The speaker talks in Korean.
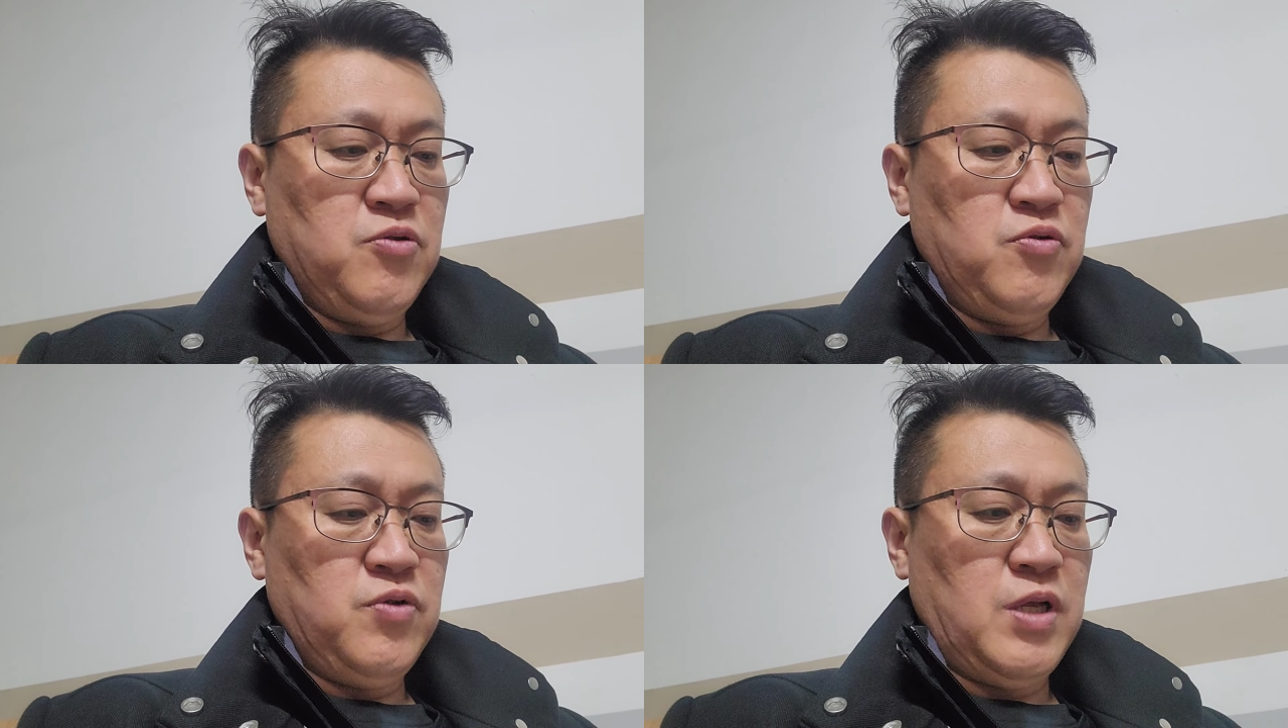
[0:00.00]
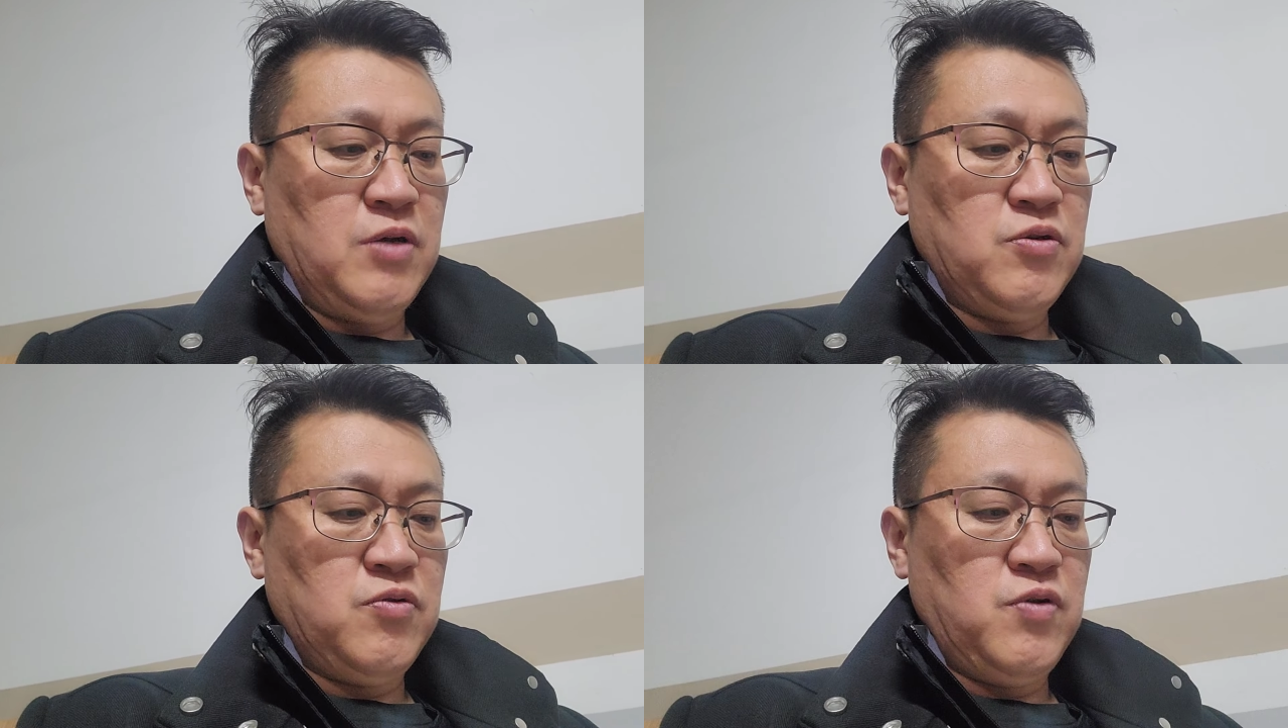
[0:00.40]

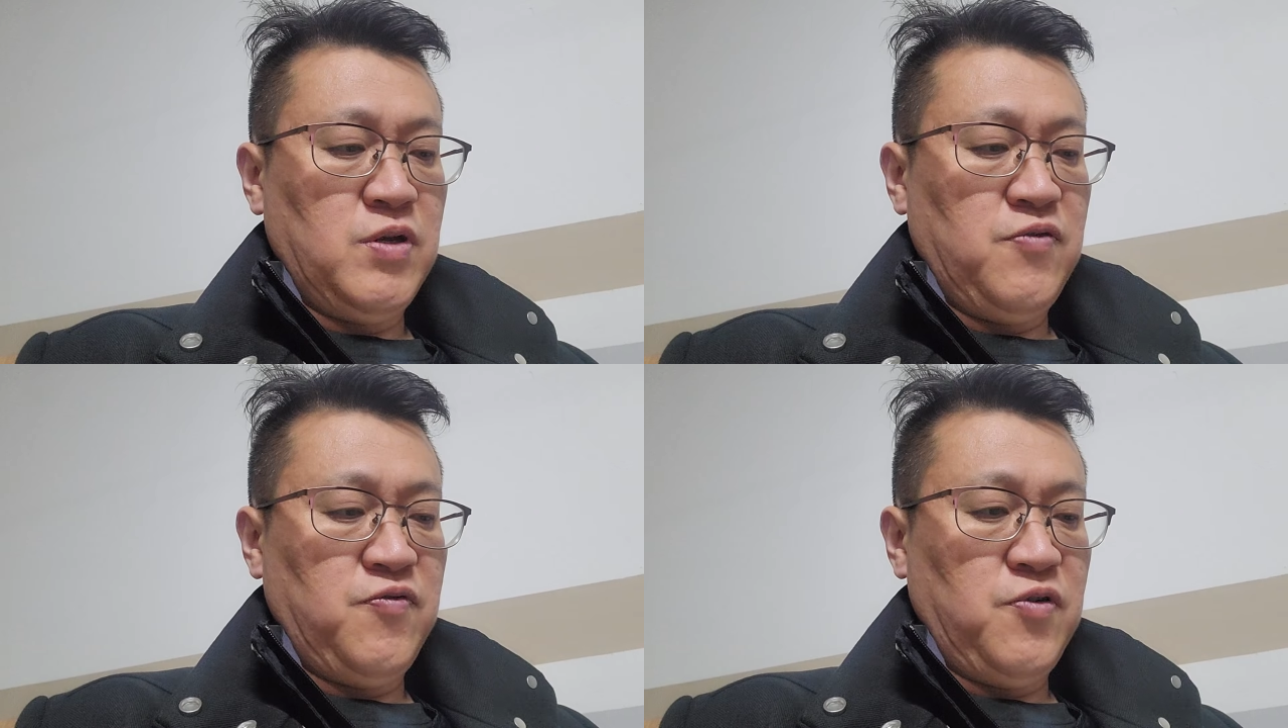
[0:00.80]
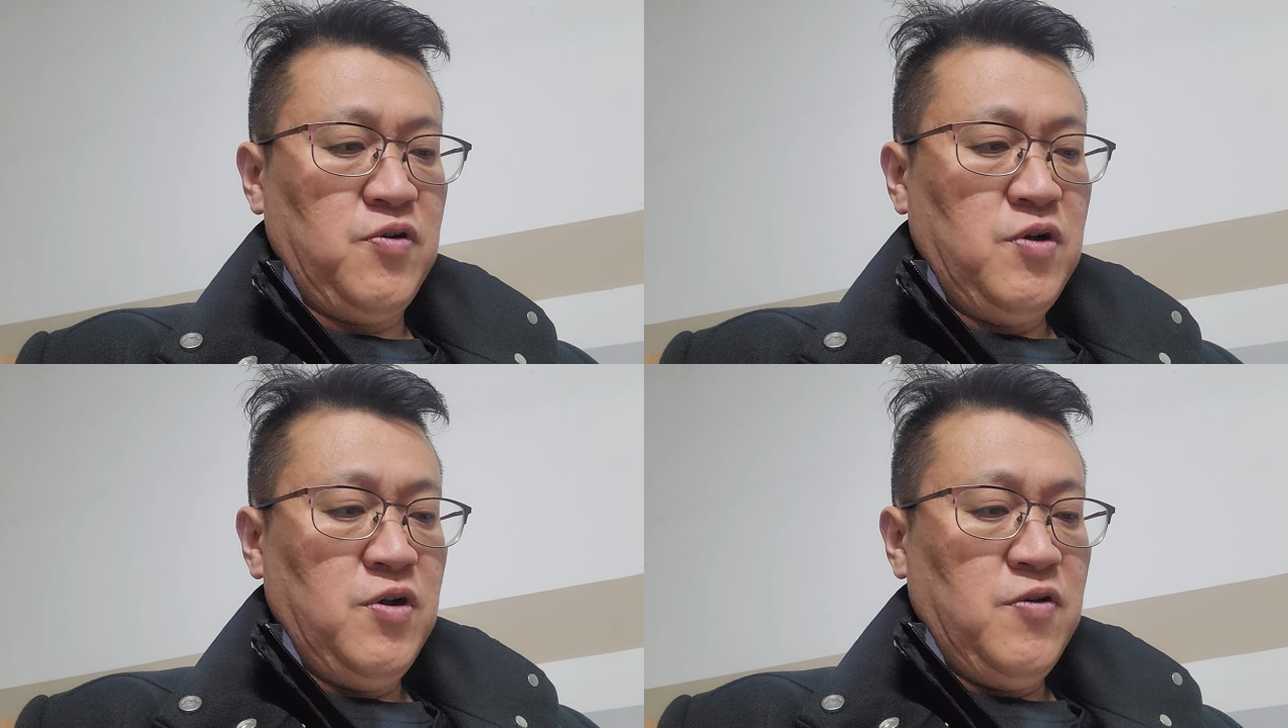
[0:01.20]

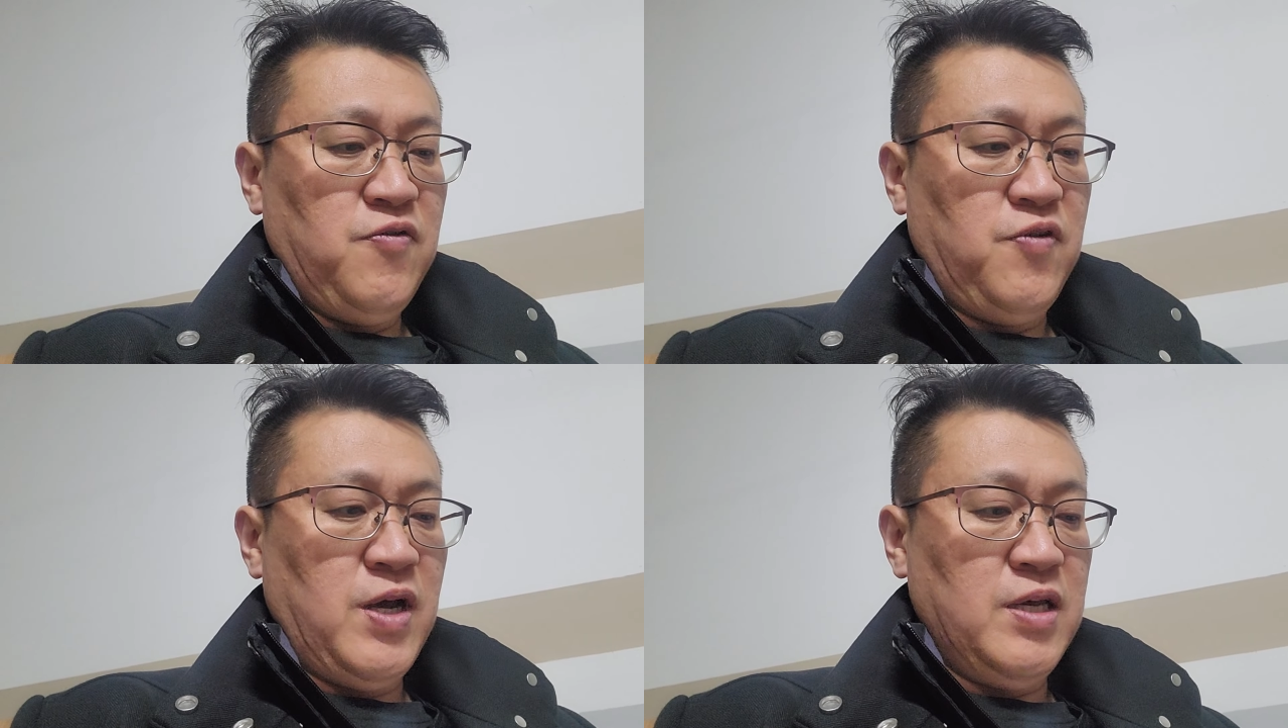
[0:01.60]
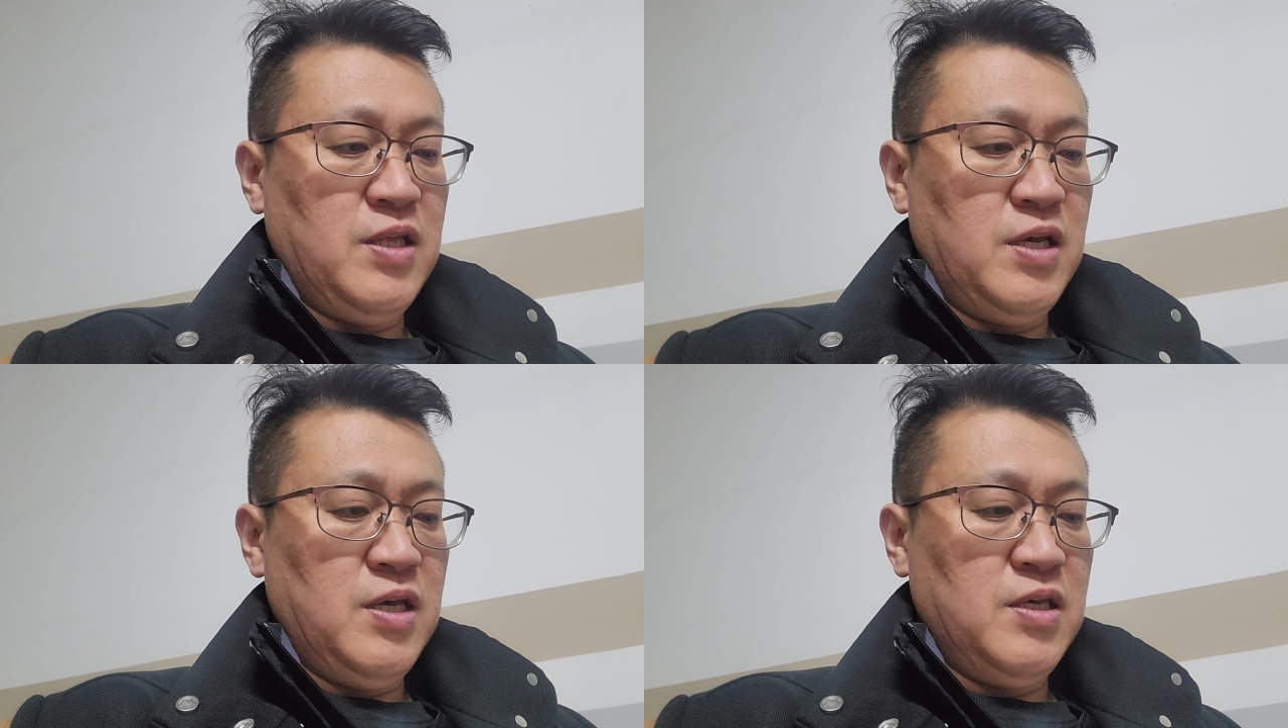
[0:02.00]
2024,
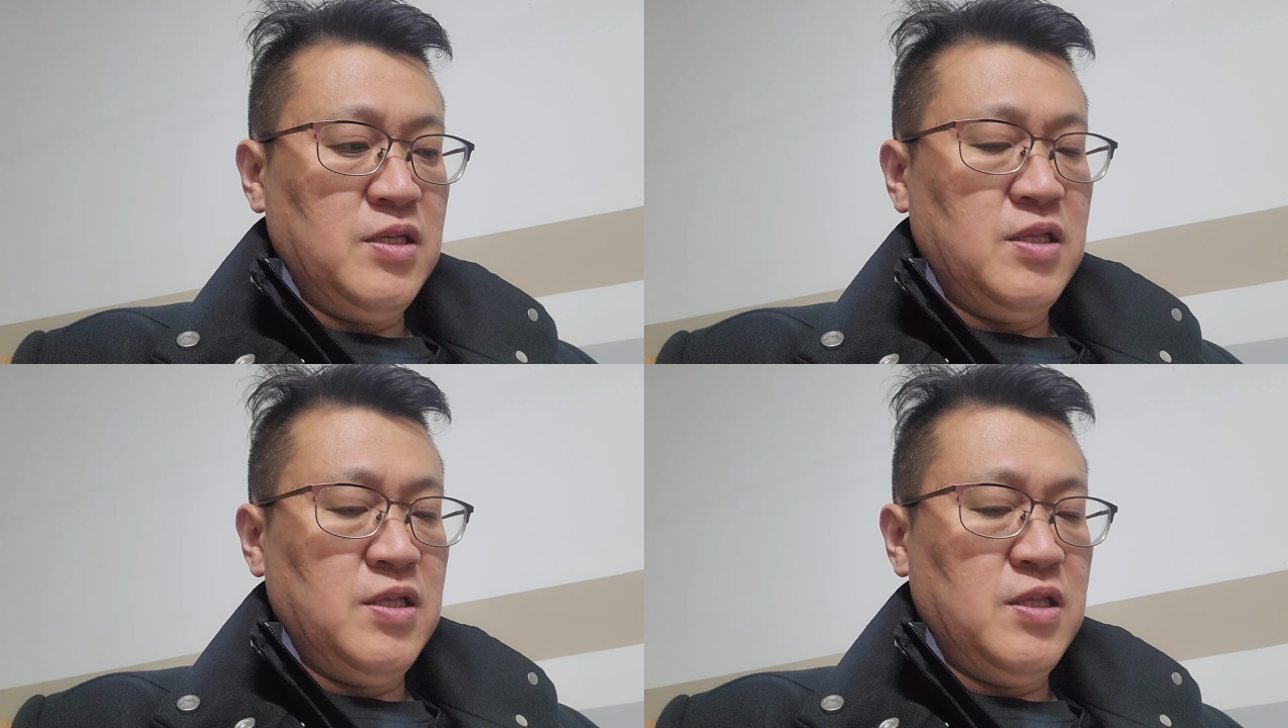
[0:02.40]
Friday.